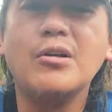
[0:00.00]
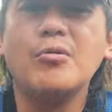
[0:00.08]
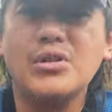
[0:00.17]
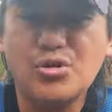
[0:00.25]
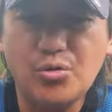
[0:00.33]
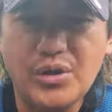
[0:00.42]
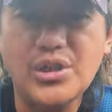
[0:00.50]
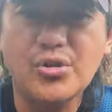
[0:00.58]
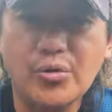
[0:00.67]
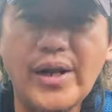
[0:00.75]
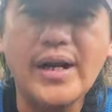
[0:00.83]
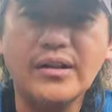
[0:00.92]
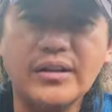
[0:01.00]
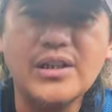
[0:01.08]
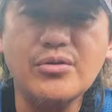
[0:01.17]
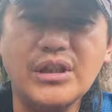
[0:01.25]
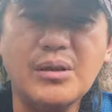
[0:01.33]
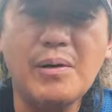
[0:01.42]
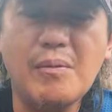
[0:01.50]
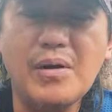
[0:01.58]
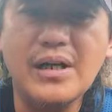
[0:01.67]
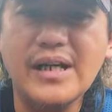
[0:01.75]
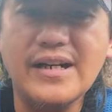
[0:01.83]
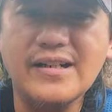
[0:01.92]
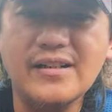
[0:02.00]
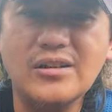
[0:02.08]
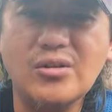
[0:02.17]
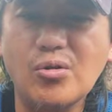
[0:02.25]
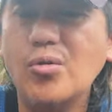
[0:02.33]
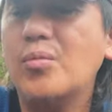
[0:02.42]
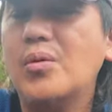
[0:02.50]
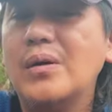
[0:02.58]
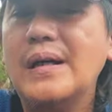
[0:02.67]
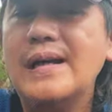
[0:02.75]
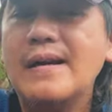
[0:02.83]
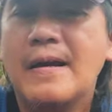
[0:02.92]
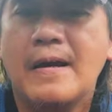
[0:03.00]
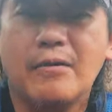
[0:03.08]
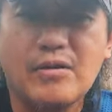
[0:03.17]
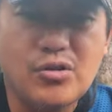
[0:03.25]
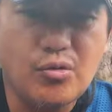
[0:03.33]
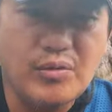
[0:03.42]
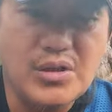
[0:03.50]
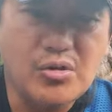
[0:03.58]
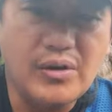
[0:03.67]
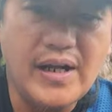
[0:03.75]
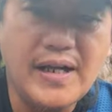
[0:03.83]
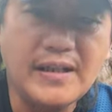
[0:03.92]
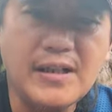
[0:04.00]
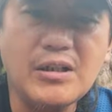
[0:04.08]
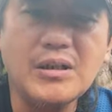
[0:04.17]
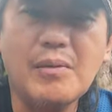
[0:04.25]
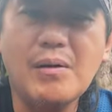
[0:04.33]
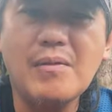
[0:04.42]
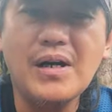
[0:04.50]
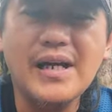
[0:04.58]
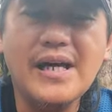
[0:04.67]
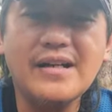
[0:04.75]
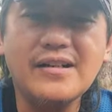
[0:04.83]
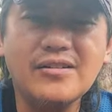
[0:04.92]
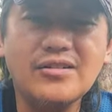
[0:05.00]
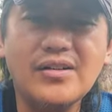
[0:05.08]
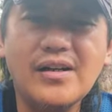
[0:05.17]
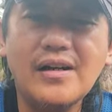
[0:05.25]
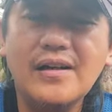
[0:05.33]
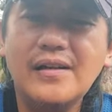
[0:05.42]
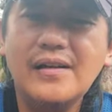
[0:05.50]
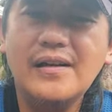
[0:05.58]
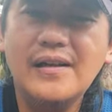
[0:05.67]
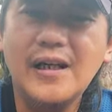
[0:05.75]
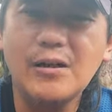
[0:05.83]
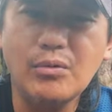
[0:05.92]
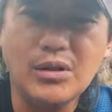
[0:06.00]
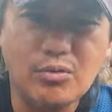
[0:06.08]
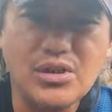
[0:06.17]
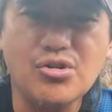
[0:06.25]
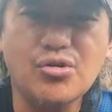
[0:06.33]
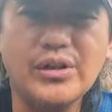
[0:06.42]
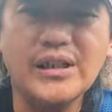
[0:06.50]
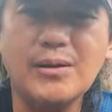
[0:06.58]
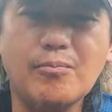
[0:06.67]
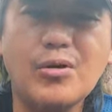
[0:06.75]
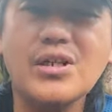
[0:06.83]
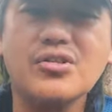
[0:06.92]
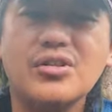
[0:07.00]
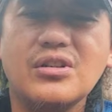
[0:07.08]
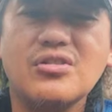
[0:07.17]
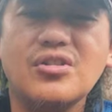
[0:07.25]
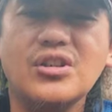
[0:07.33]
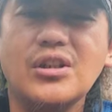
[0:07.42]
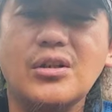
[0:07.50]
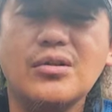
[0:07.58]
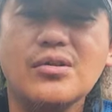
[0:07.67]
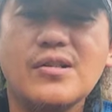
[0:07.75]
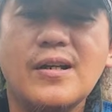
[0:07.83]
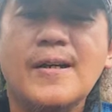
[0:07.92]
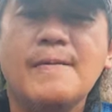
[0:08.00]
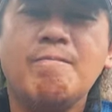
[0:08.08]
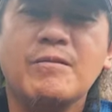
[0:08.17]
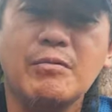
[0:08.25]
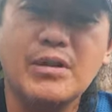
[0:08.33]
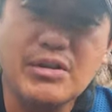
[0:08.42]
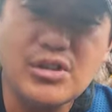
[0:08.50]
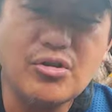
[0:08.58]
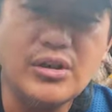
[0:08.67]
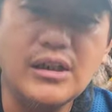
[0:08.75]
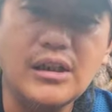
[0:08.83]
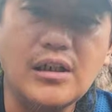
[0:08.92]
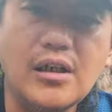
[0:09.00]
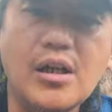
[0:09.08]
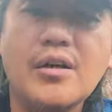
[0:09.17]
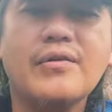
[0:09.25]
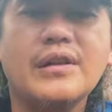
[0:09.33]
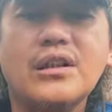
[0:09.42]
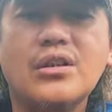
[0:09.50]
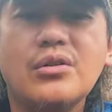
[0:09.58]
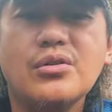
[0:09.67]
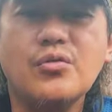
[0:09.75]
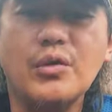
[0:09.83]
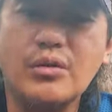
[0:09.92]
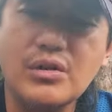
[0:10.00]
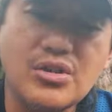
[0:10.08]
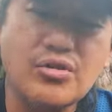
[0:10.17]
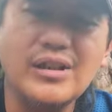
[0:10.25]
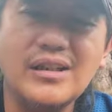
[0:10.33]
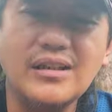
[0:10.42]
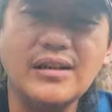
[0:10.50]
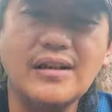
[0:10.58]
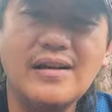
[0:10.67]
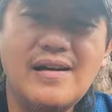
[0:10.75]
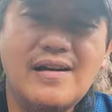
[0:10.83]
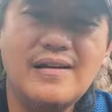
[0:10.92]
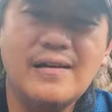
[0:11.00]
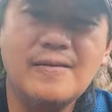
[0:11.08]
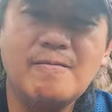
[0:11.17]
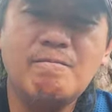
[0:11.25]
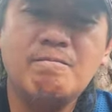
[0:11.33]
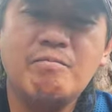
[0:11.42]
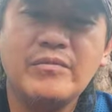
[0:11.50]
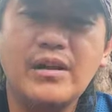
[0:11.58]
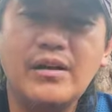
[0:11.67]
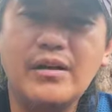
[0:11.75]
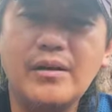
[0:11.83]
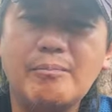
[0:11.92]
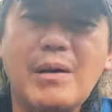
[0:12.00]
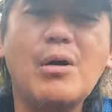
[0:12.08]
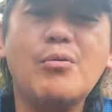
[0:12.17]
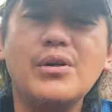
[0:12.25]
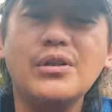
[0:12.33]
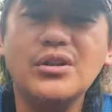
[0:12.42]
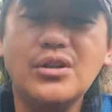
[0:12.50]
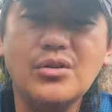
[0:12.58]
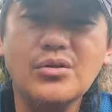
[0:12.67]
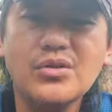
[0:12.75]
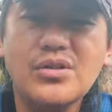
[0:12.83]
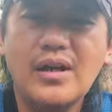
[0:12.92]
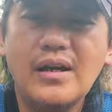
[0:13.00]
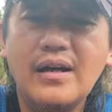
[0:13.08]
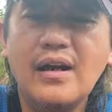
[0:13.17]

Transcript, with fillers: Kwestiyo kisyonaran tayo iti mang mangyari diti lubong. Kwestiyo kisyonaran tayo iti mang mangyari diti daga. And we question iti presence iti Dios. We question iti love iti Dios. We question iti uh, power iti Dios.